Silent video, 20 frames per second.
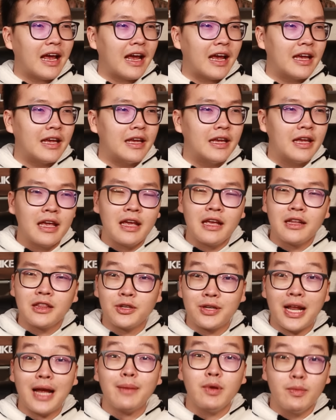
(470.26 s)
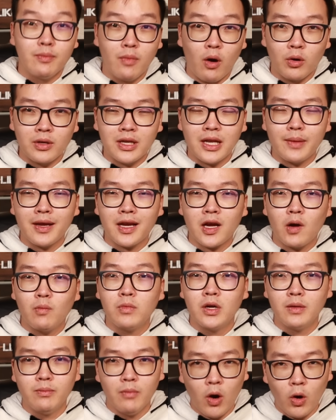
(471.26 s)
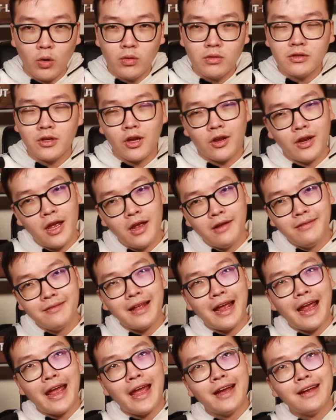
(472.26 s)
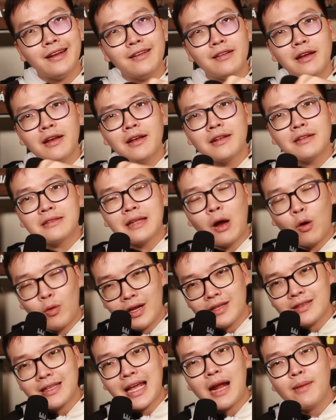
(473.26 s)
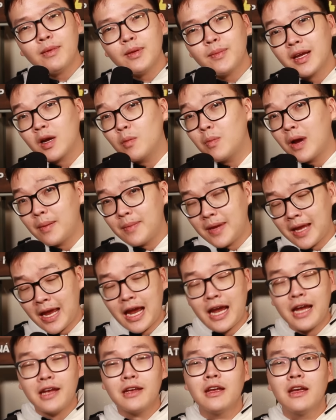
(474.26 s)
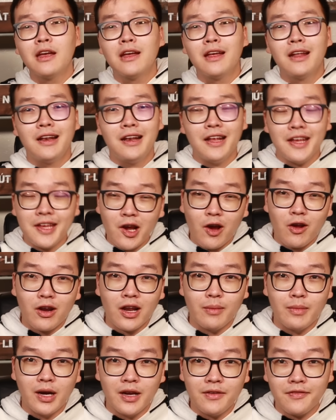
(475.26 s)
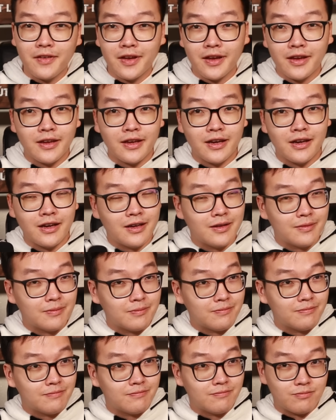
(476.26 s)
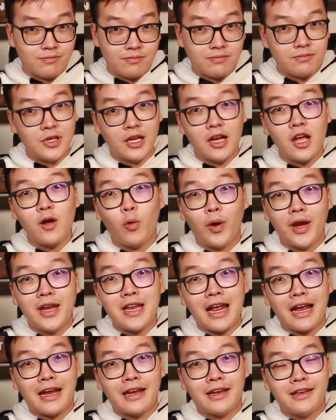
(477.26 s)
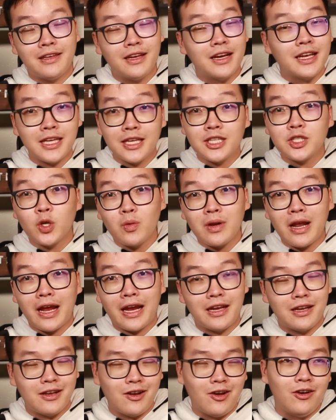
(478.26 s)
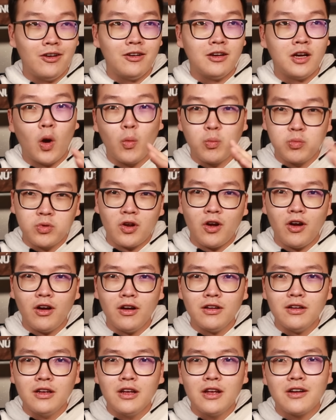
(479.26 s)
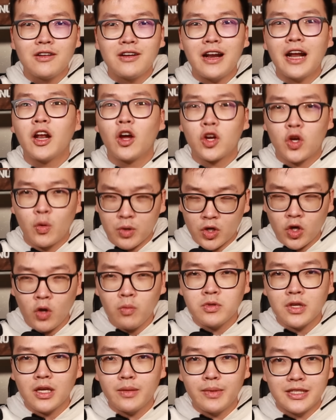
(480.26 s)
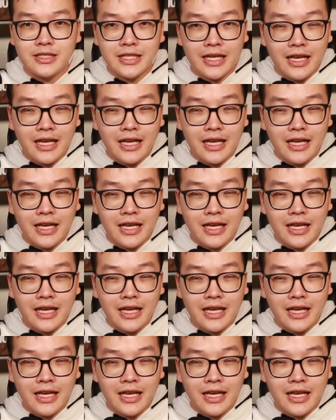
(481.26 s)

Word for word: ngày từ tháng 11 năm 2014 cho đến tháng đầu tháng 8 năm 2022. Lý do là bởi vì ờ, những cái quỹ này những cái chỉ số này nó không có ra đời cùng một lúc cho nên mình